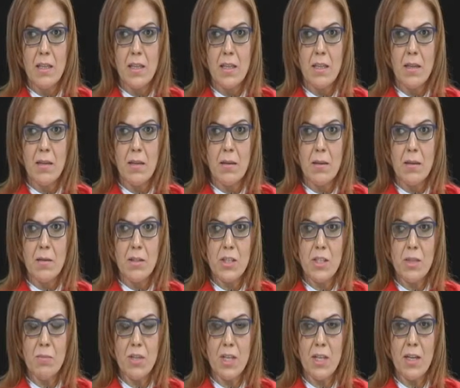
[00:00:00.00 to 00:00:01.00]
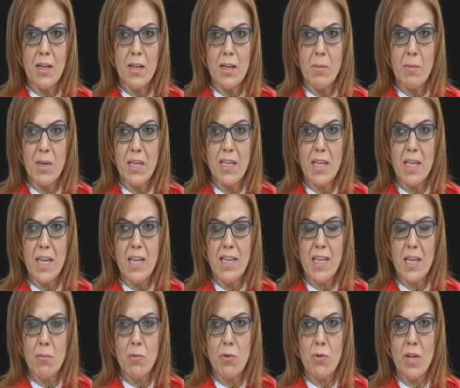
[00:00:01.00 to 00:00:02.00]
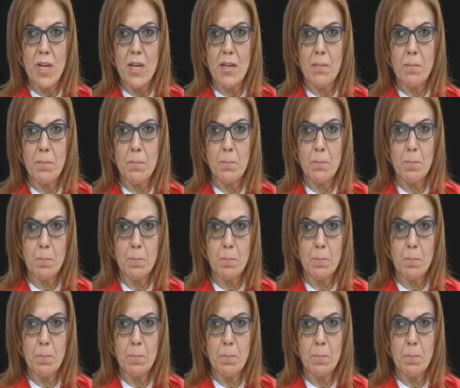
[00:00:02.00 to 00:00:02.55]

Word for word: E, şimdilik aklıma gelenler e, bunlar. Şimdi